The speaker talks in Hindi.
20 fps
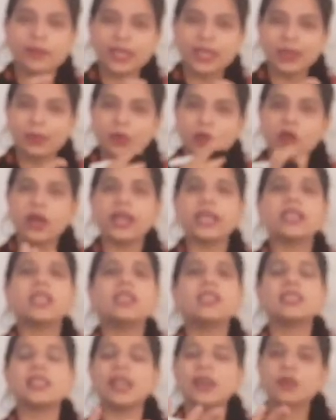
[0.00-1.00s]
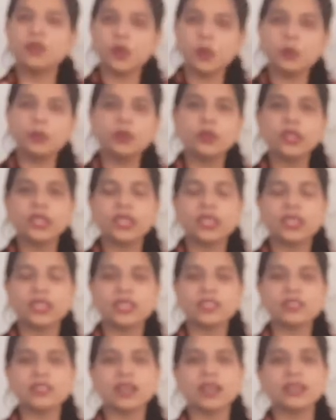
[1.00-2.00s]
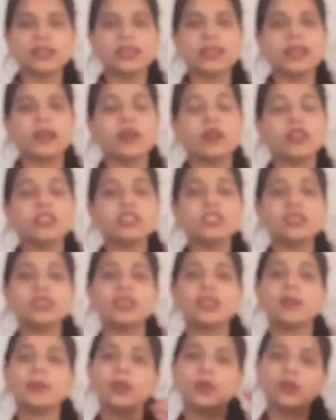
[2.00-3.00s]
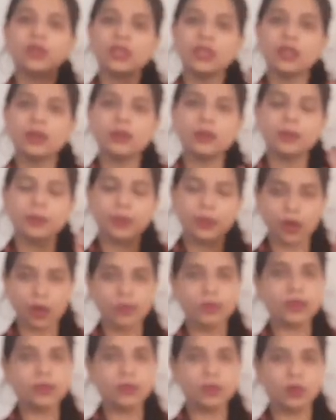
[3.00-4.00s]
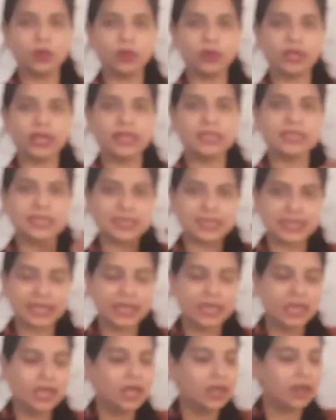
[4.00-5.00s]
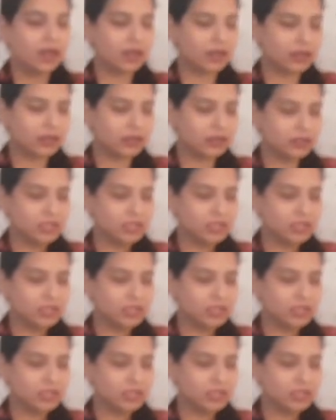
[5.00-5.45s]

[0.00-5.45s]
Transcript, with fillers: मतलब क्वायरीज़ हैं वो पूरी करी जा रही है और जितना भी उनका प्रॉब्लम हो रहा है जैसे आ,